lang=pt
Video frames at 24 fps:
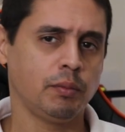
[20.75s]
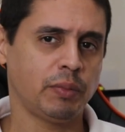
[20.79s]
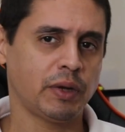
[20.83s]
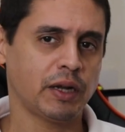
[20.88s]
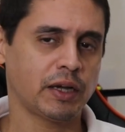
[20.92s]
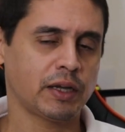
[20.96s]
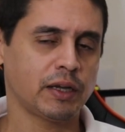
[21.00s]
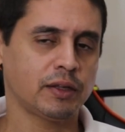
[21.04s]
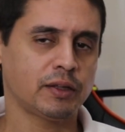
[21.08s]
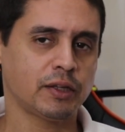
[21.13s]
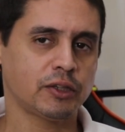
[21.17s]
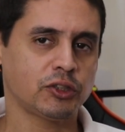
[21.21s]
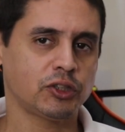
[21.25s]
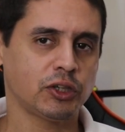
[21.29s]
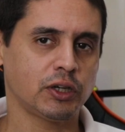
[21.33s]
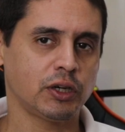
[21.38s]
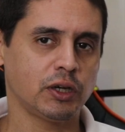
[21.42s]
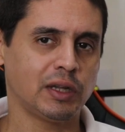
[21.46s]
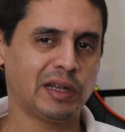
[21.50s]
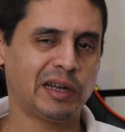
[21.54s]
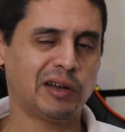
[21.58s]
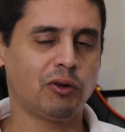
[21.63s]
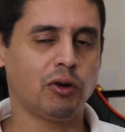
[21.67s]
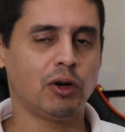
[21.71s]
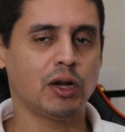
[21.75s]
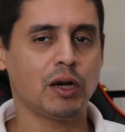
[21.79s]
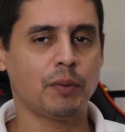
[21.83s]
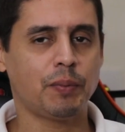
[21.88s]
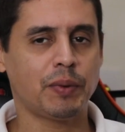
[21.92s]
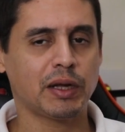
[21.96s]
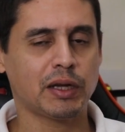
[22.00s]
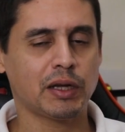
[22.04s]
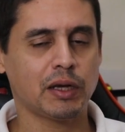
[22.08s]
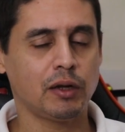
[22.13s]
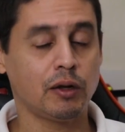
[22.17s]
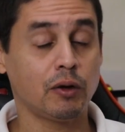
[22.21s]
Para quem está chegando agora,
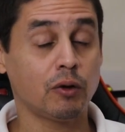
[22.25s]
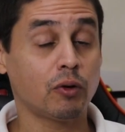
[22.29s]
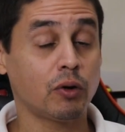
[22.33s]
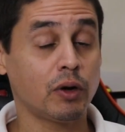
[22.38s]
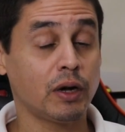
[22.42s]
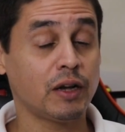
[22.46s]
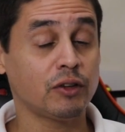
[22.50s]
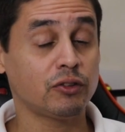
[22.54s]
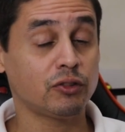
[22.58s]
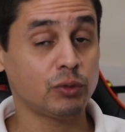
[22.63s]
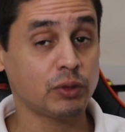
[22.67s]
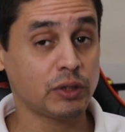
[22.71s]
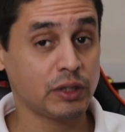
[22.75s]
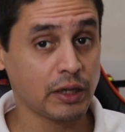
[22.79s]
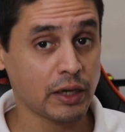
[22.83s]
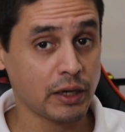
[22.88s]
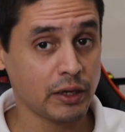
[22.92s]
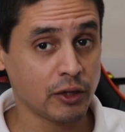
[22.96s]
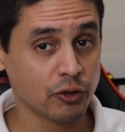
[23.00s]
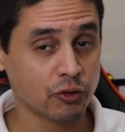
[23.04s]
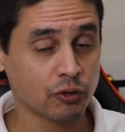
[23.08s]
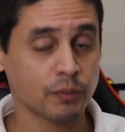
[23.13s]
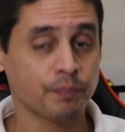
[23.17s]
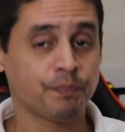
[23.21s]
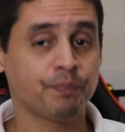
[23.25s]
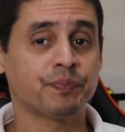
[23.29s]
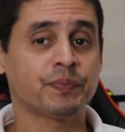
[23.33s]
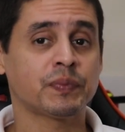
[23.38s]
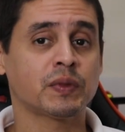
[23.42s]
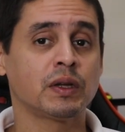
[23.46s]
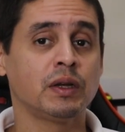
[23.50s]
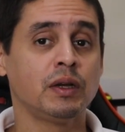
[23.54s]
para quem não conhece, o que é isso?